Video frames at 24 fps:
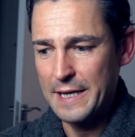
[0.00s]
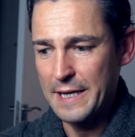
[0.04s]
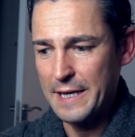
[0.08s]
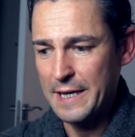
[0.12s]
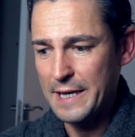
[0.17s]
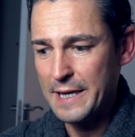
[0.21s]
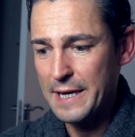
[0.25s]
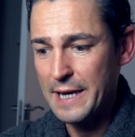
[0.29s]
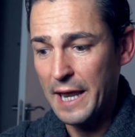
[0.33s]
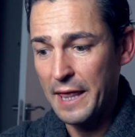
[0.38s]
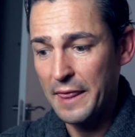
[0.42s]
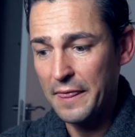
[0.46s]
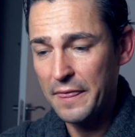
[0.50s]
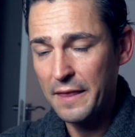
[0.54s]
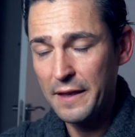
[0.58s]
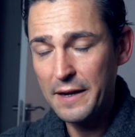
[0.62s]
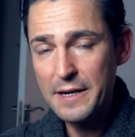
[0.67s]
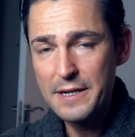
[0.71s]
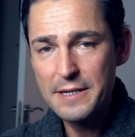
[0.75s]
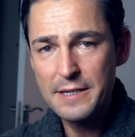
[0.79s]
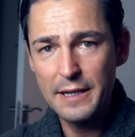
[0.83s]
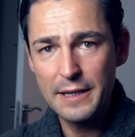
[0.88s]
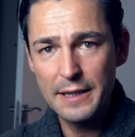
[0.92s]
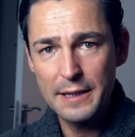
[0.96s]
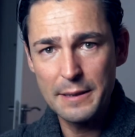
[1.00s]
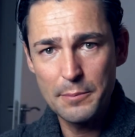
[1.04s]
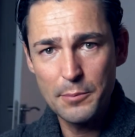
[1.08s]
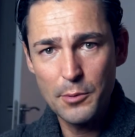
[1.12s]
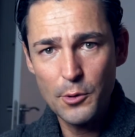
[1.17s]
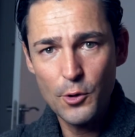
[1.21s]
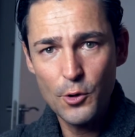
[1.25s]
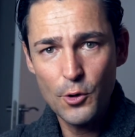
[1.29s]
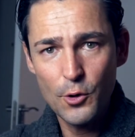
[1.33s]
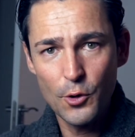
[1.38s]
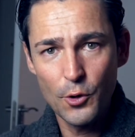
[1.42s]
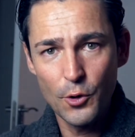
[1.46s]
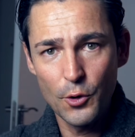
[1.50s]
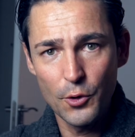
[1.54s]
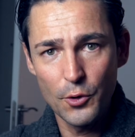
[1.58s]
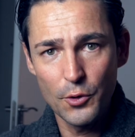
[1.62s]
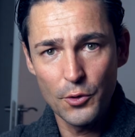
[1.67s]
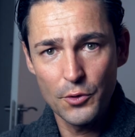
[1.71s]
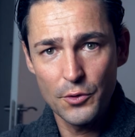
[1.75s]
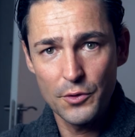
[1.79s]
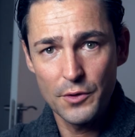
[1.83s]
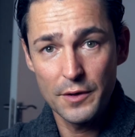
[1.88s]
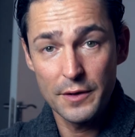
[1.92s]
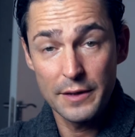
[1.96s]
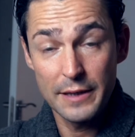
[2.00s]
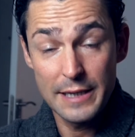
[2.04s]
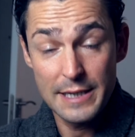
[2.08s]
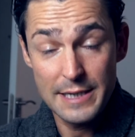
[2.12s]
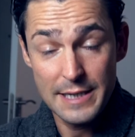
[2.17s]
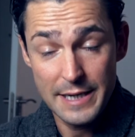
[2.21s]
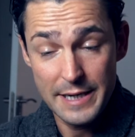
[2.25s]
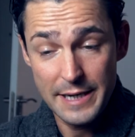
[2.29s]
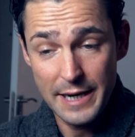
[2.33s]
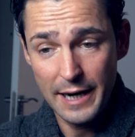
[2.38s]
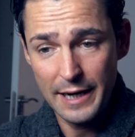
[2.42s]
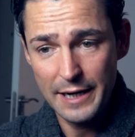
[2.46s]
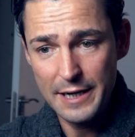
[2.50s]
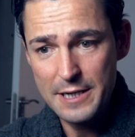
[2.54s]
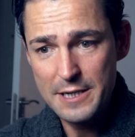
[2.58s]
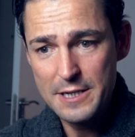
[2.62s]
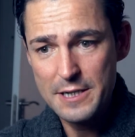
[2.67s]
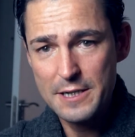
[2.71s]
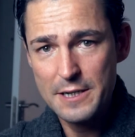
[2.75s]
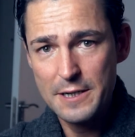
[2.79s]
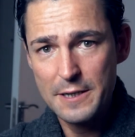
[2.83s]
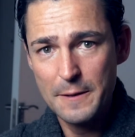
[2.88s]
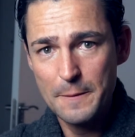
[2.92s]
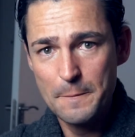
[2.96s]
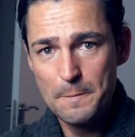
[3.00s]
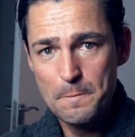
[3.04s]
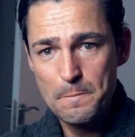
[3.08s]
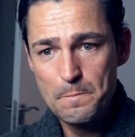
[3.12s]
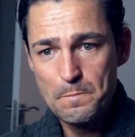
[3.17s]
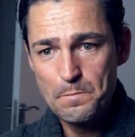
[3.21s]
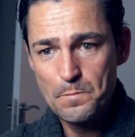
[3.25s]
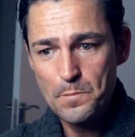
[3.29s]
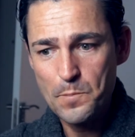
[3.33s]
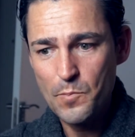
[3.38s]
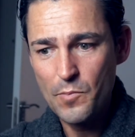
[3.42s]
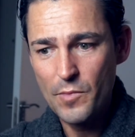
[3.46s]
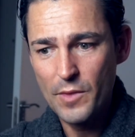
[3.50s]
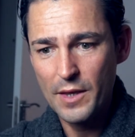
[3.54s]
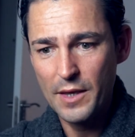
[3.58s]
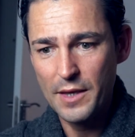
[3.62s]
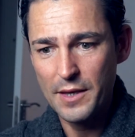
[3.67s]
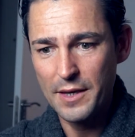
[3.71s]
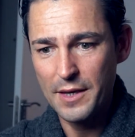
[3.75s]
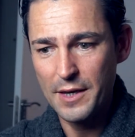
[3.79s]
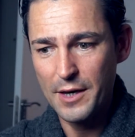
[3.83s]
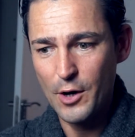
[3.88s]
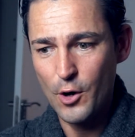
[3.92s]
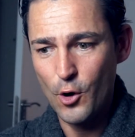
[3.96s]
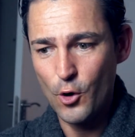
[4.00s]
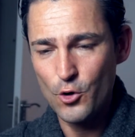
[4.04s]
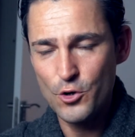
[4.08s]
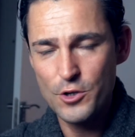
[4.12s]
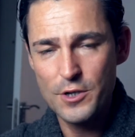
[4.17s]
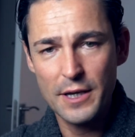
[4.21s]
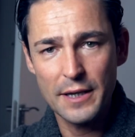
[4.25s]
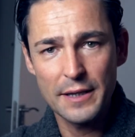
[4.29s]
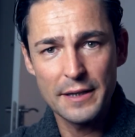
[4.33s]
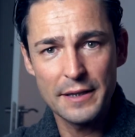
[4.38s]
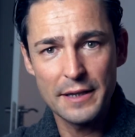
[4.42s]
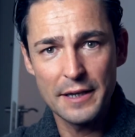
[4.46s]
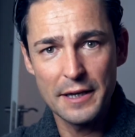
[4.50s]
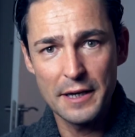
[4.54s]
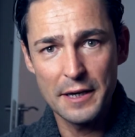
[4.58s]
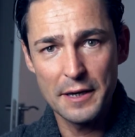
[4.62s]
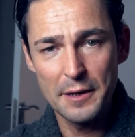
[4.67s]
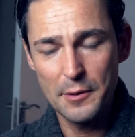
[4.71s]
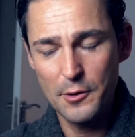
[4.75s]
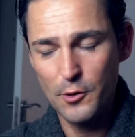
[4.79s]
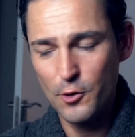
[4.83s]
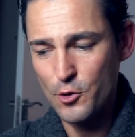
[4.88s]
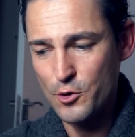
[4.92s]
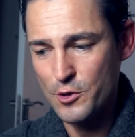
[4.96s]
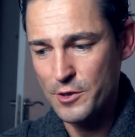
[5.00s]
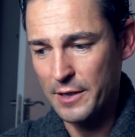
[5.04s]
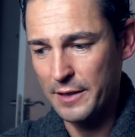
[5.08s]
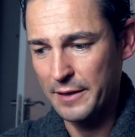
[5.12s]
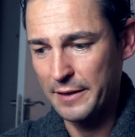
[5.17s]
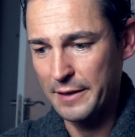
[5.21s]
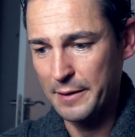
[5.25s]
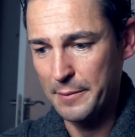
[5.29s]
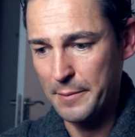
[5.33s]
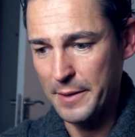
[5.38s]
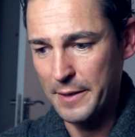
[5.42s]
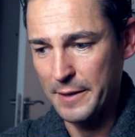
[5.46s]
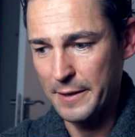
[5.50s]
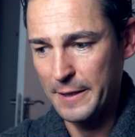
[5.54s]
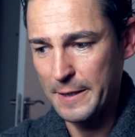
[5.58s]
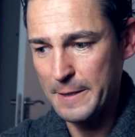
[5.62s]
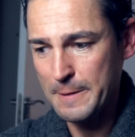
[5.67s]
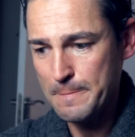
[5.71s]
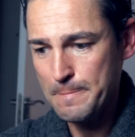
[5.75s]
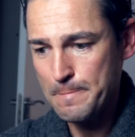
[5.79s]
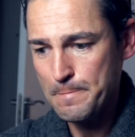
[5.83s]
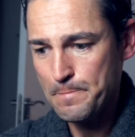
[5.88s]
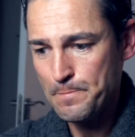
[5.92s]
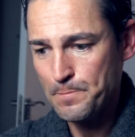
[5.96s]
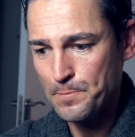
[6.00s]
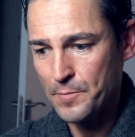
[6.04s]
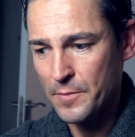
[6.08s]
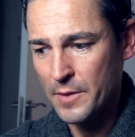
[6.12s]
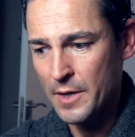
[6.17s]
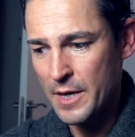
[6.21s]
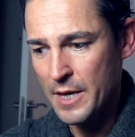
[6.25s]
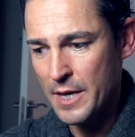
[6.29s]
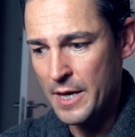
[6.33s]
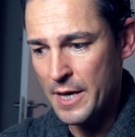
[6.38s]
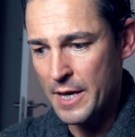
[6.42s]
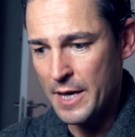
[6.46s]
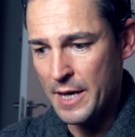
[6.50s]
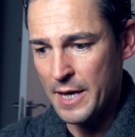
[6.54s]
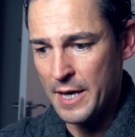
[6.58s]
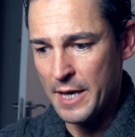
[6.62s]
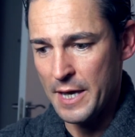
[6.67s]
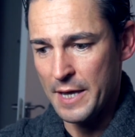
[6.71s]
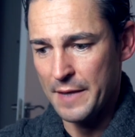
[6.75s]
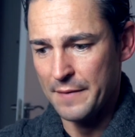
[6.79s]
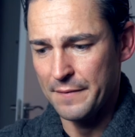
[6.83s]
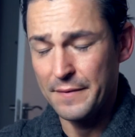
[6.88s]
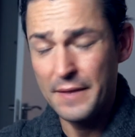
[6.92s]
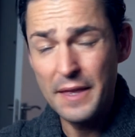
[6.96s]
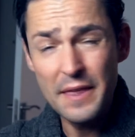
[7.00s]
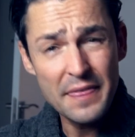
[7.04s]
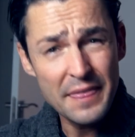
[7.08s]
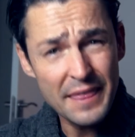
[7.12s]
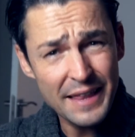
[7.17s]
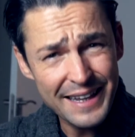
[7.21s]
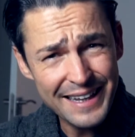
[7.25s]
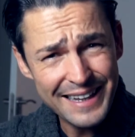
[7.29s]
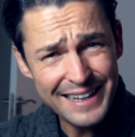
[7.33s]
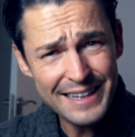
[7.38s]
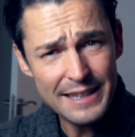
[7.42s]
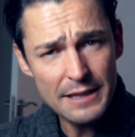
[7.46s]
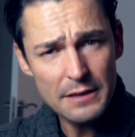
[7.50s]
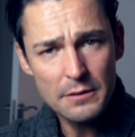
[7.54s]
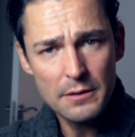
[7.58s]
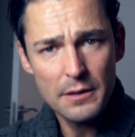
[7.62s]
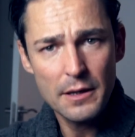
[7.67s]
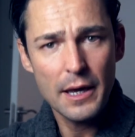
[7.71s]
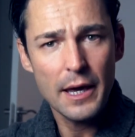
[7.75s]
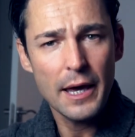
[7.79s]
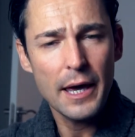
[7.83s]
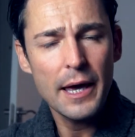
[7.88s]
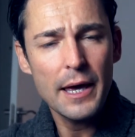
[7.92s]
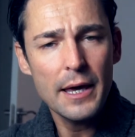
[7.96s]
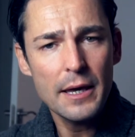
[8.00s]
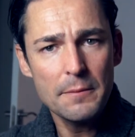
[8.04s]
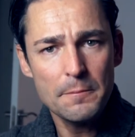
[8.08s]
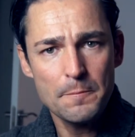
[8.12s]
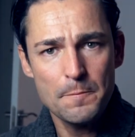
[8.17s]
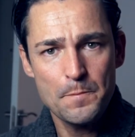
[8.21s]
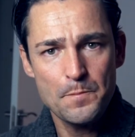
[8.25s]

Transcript: y lanzan este tipo de señales constante, constantemente. Dicen que